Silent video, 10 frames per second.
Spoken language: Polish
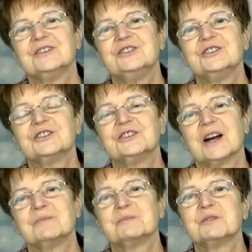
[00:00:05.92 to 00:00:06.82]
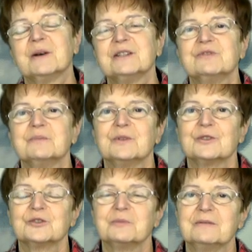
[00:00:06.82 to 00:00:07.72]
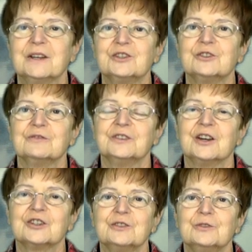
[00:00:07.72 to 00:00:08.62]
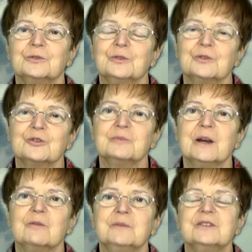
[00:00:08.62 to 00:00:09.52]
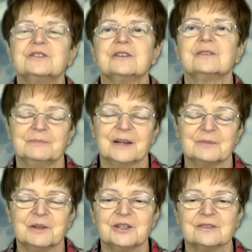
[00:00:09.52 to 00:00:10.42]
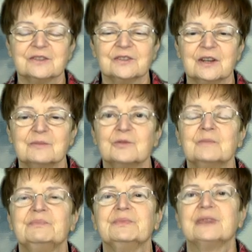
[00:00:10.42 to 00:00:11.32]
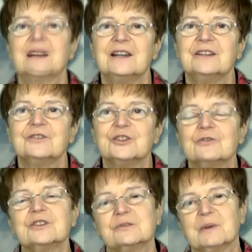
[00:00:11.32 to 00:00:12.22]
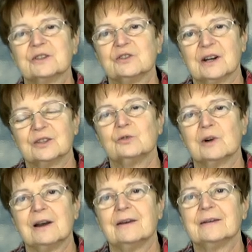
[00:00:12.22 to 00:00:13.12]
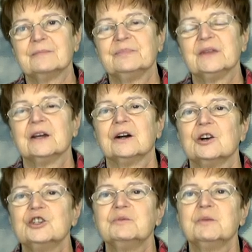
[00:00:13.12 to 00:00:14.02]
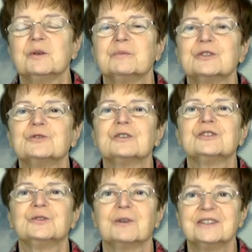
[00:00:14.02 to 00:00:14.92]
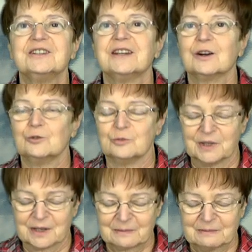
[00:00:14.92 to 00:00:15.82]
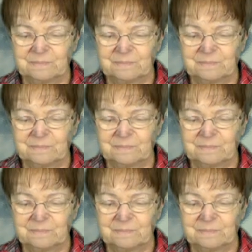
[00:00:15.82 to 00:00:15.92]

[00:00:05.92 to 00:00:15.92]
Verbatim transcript: Dziś chciałabym z Państwem porozmawiać o wydarzeniu, które już miało miejsce parę miesięcy temu, ale wciąż jest bardzo aktualne. Chodzi mi po prostu o sytuację na Kubie.